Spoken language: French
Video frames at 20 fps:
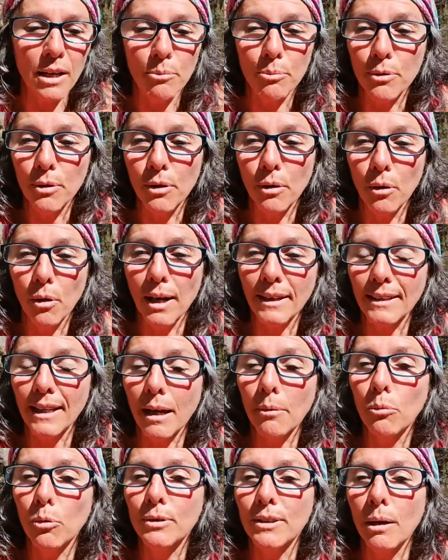Et puis euh, à
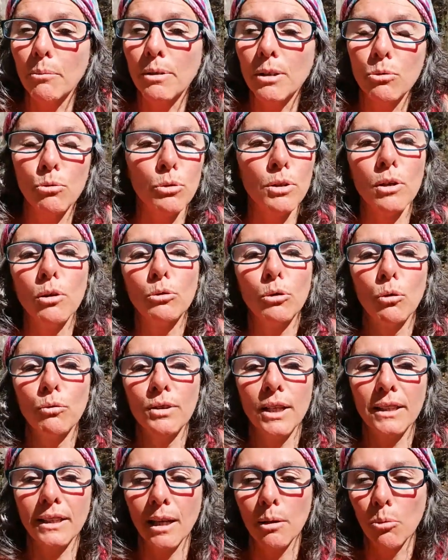terme, on s'habitue et on trouve
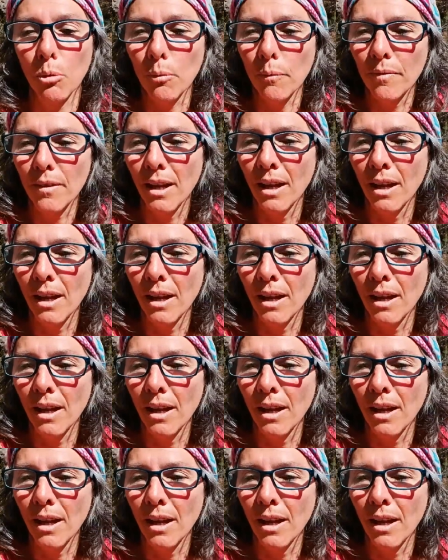ça très bon.